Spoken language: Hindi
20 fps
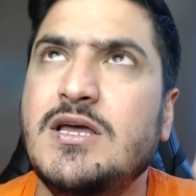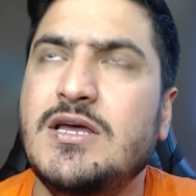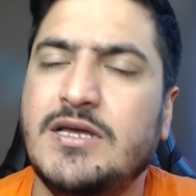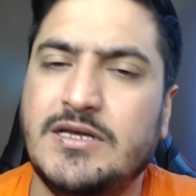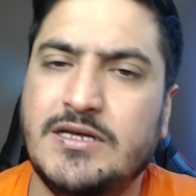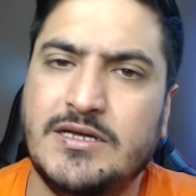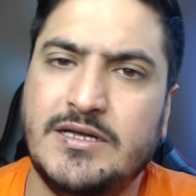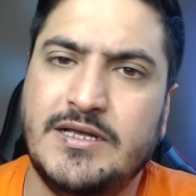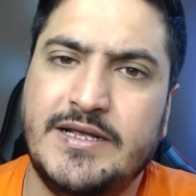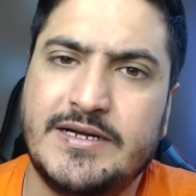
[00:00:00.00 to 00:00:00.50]

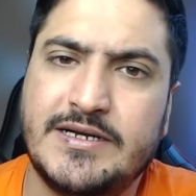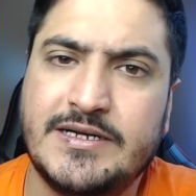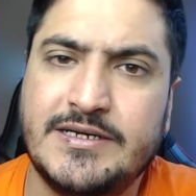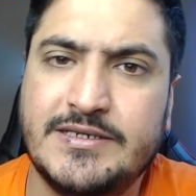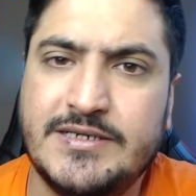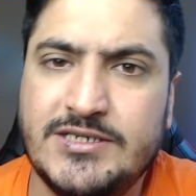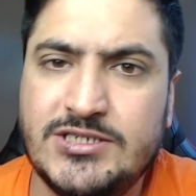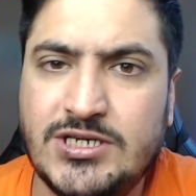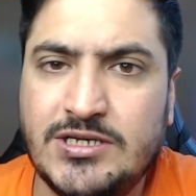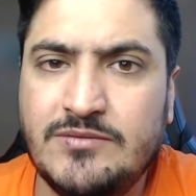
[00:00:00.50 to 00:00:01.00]
एयर
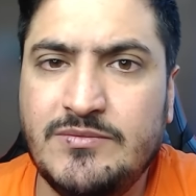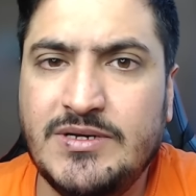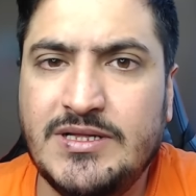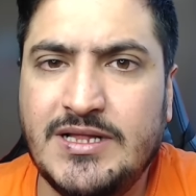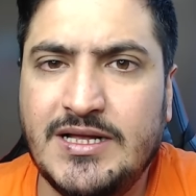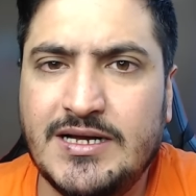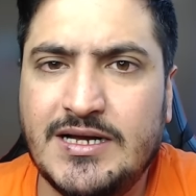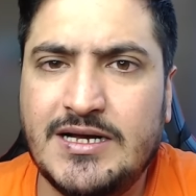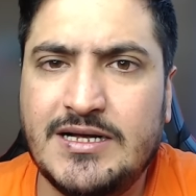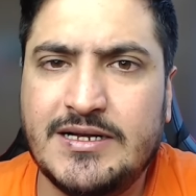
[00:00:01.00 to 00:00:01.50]
कंडीशन भी
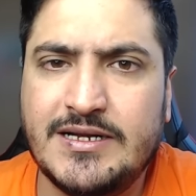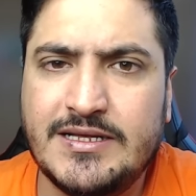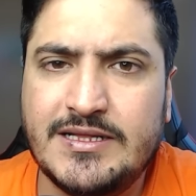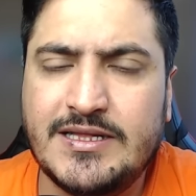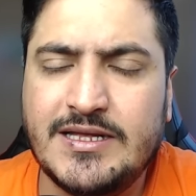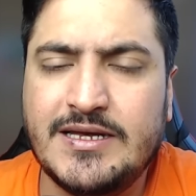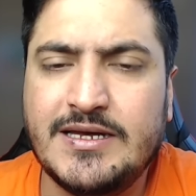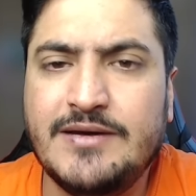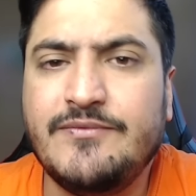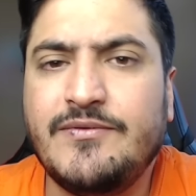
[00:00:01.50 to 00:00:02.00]
लगा
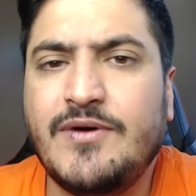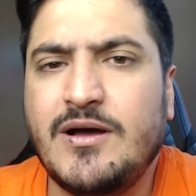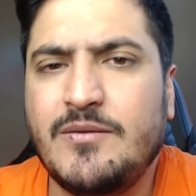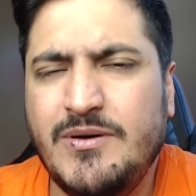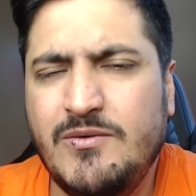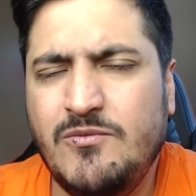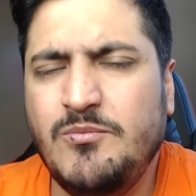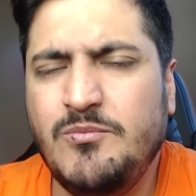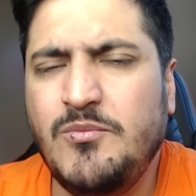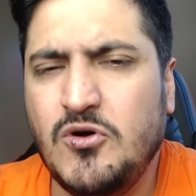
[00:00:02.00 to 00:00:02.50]
रहता है वहां
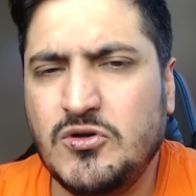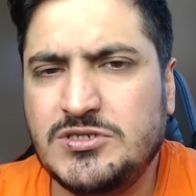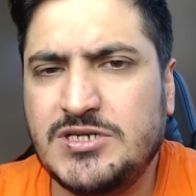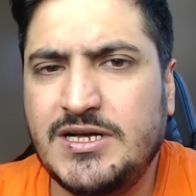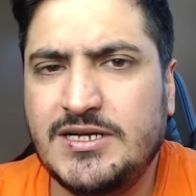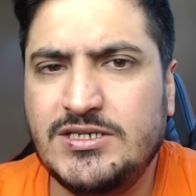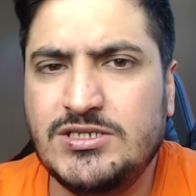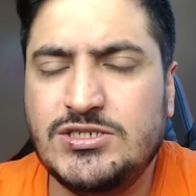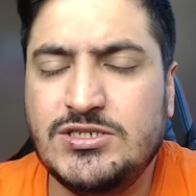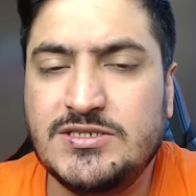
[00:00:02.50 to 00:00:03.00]
पर बहुत
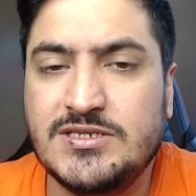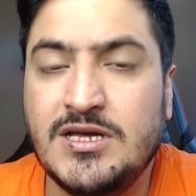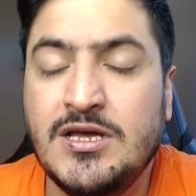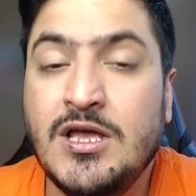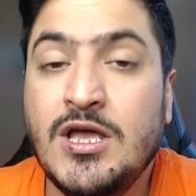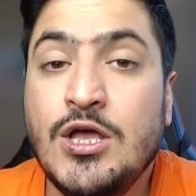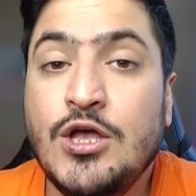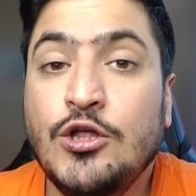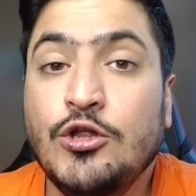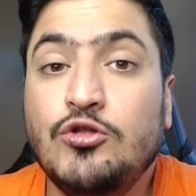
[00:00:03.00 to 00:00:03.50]
सारी चीजें
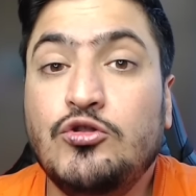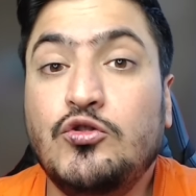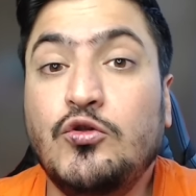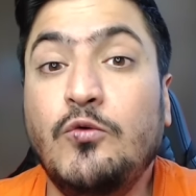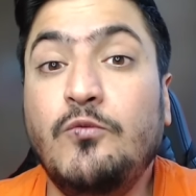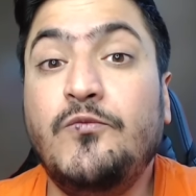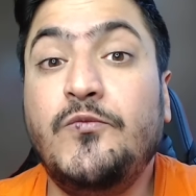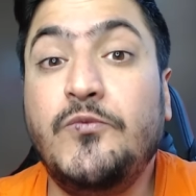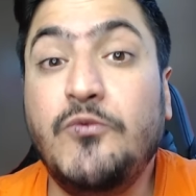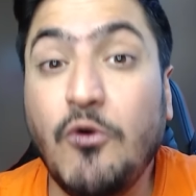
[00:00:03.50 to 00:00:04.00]
तो
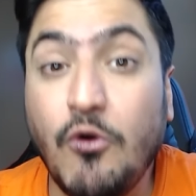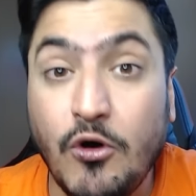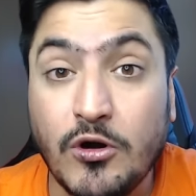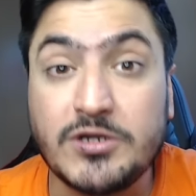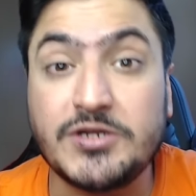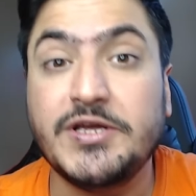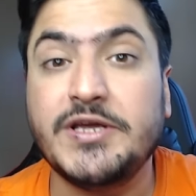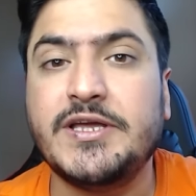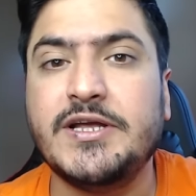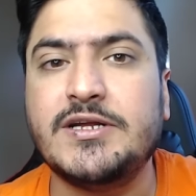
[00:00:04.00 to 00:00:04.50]
वो
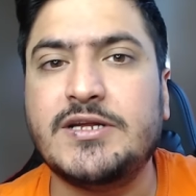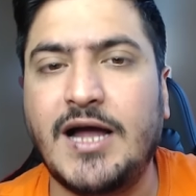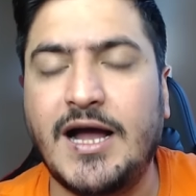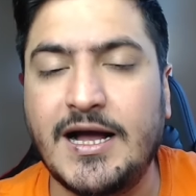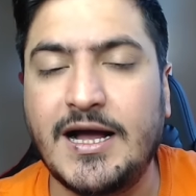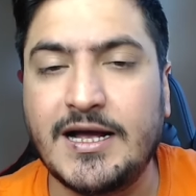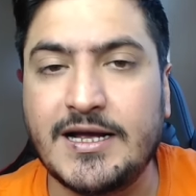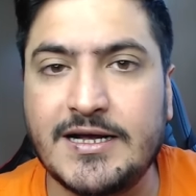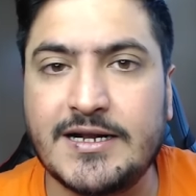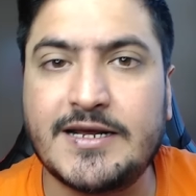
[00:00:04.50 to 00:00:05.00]
टिकट
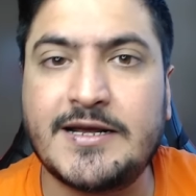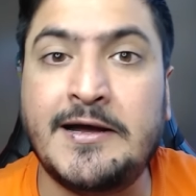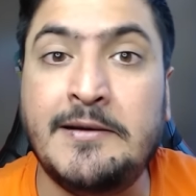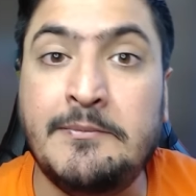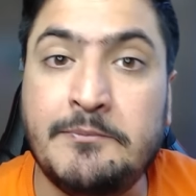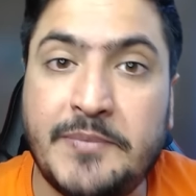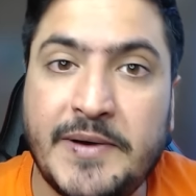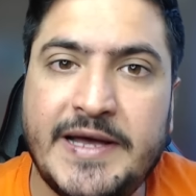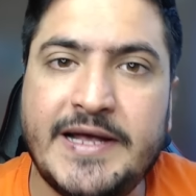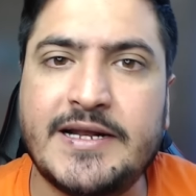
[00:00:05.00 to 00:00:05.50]
अगर
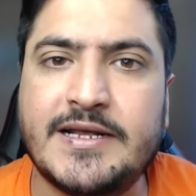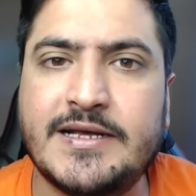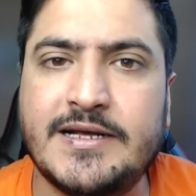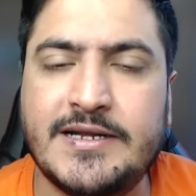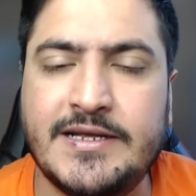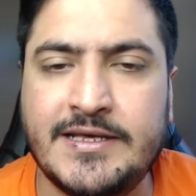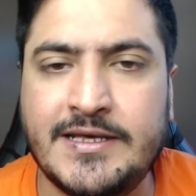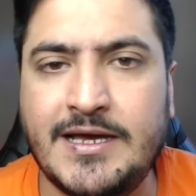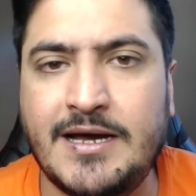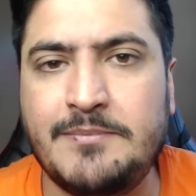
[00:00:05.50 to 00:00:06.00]
कंपेयर
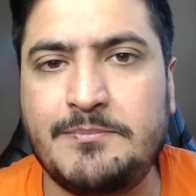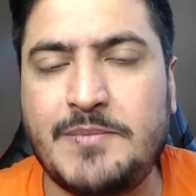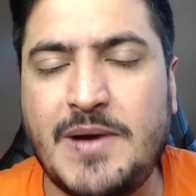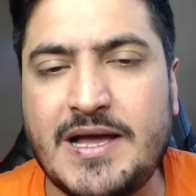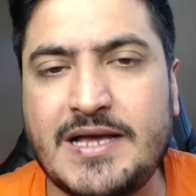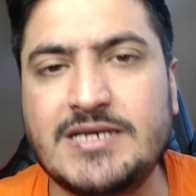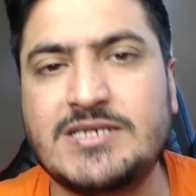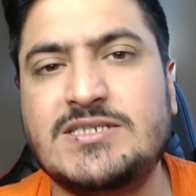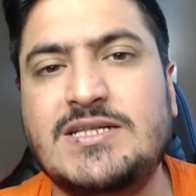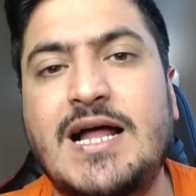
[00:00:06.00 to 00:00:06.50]
करेंगे आप
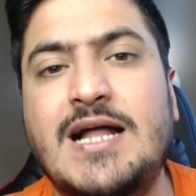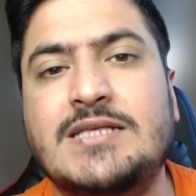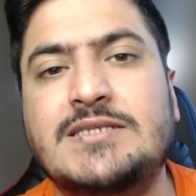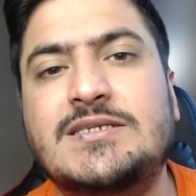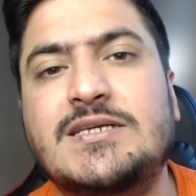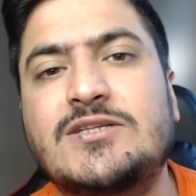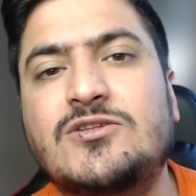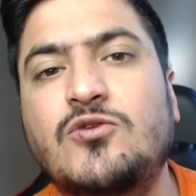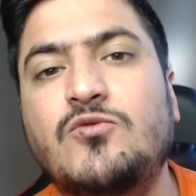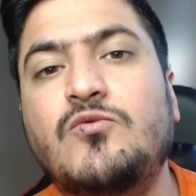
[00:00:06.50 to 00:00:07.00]
पाकिस्तान
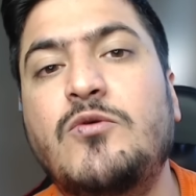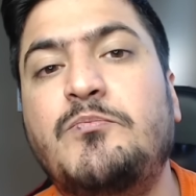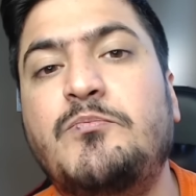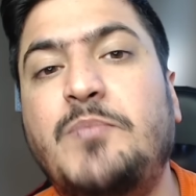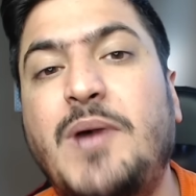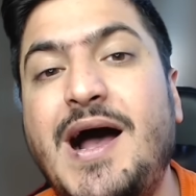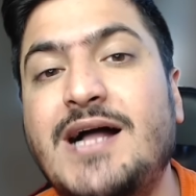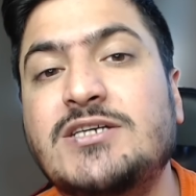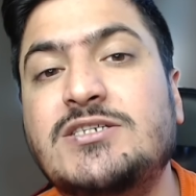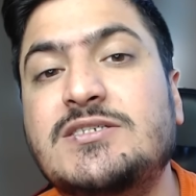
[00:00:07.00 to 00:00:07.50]
से तो वो
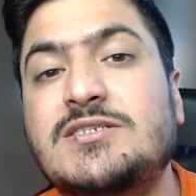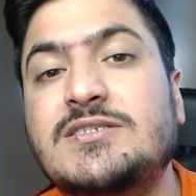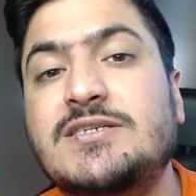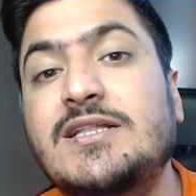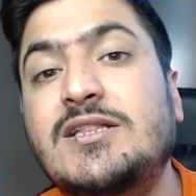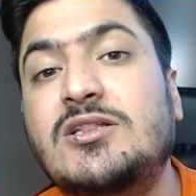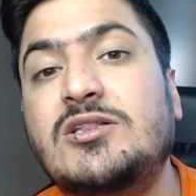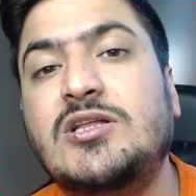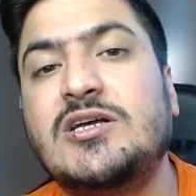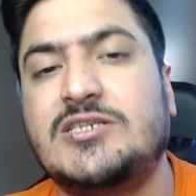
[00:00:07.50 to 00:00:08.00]
पांच से
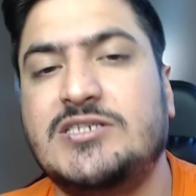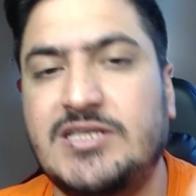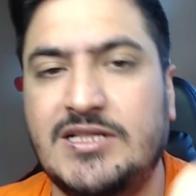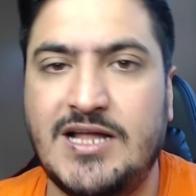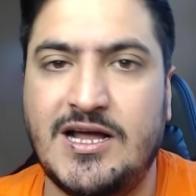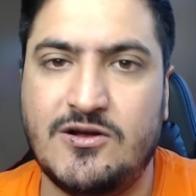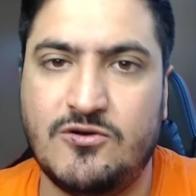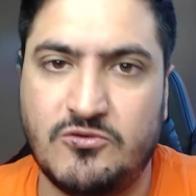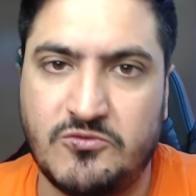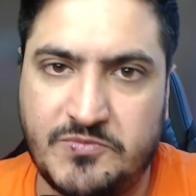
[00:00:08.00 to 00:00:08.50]
दस
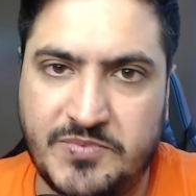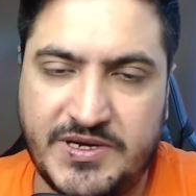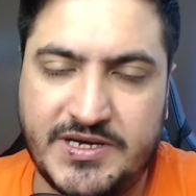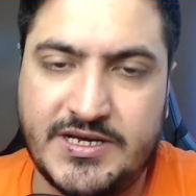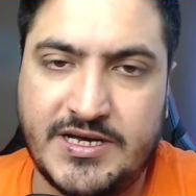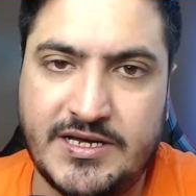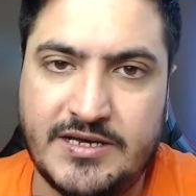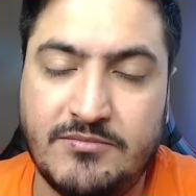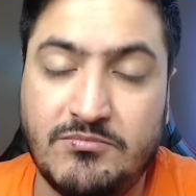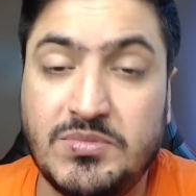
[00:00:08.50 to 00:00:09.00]
लाख रुपए
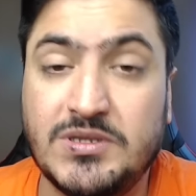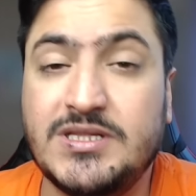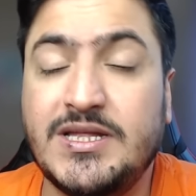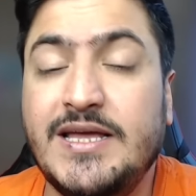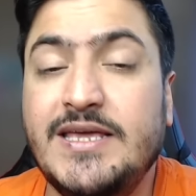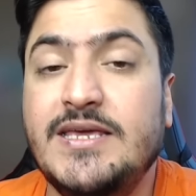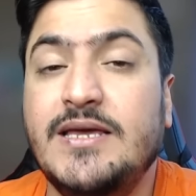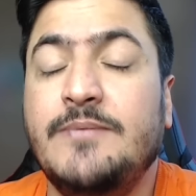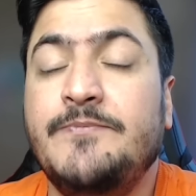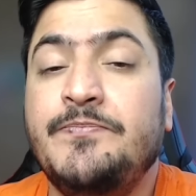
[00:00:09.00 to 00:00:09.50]
का है
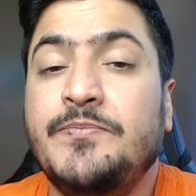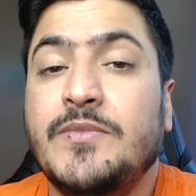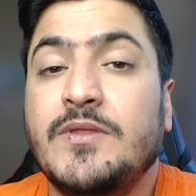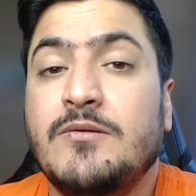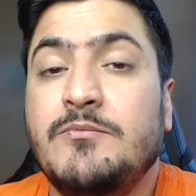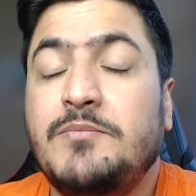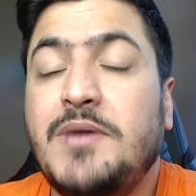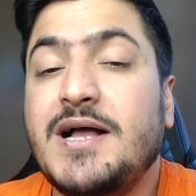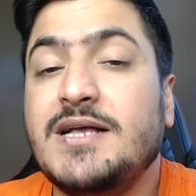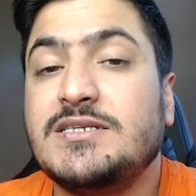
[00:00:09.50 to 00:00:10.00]
बताइए
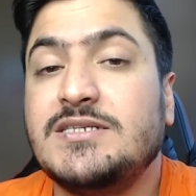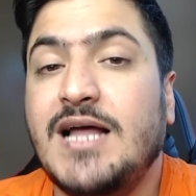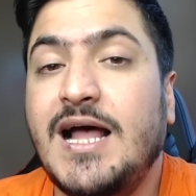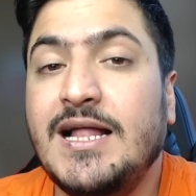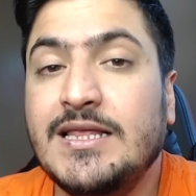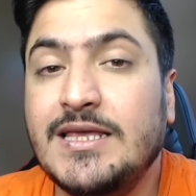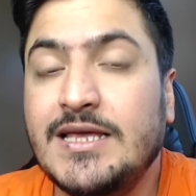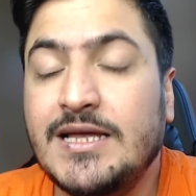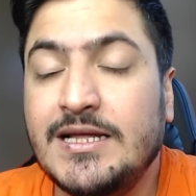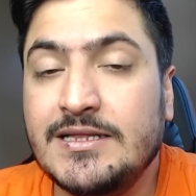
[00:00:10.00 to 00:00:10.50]

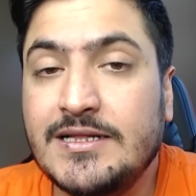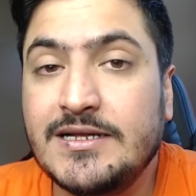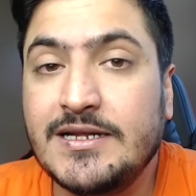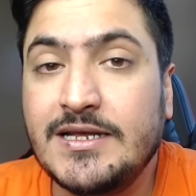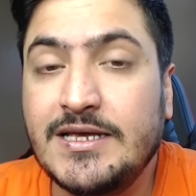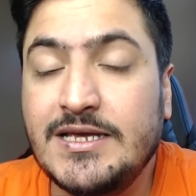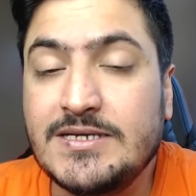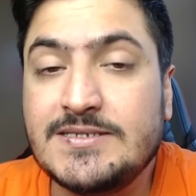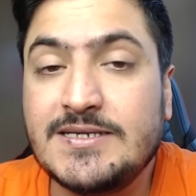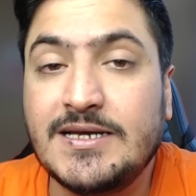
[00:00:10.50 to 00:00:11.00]
पाकिस्तान के
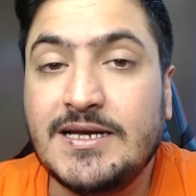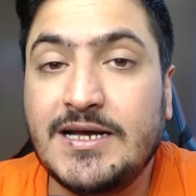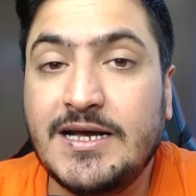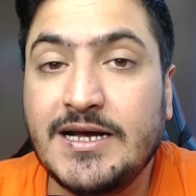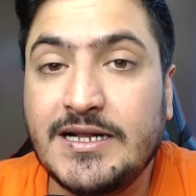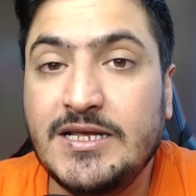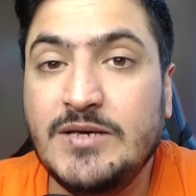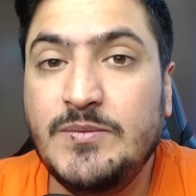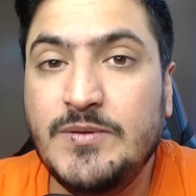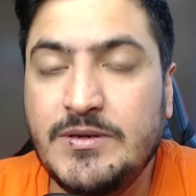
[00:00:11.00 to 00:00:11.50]
अंदर इस
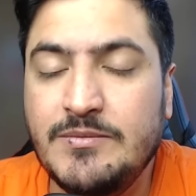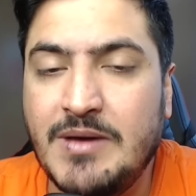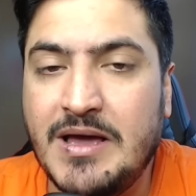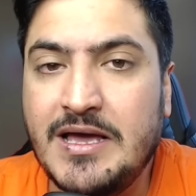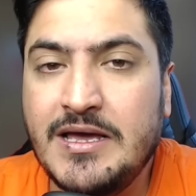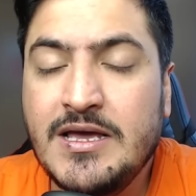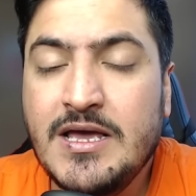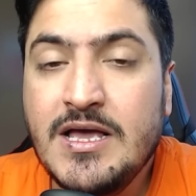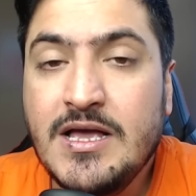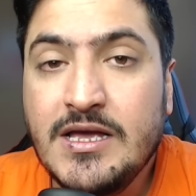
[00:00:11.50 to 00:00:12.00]
गरीबी
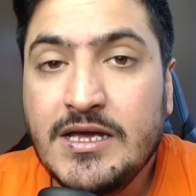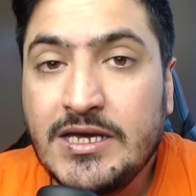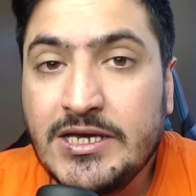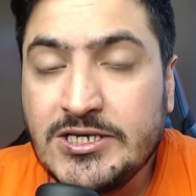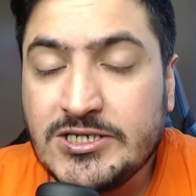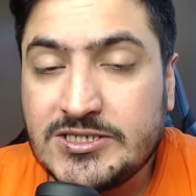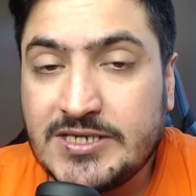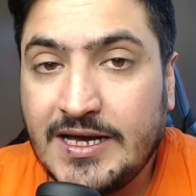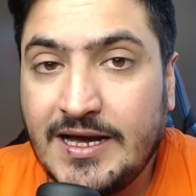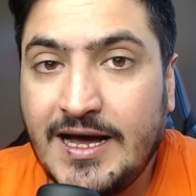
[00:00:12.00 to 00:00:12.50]
में
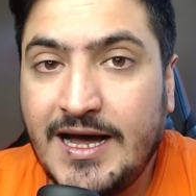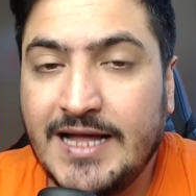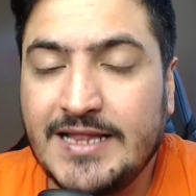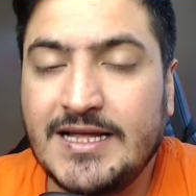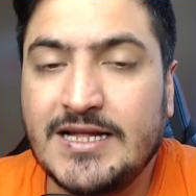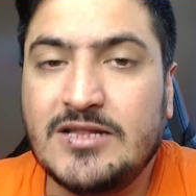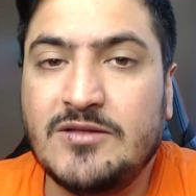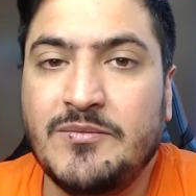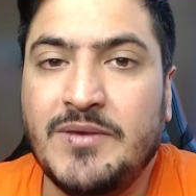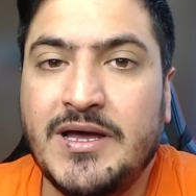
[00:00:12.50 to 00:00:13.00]
इस
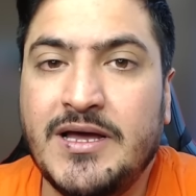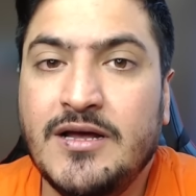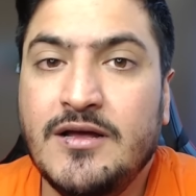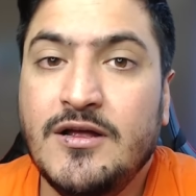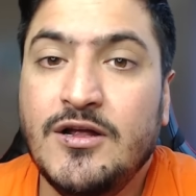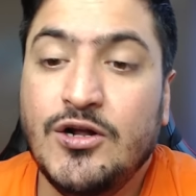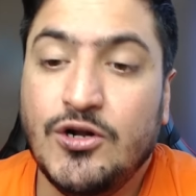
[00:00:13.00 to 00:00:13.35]
हालत में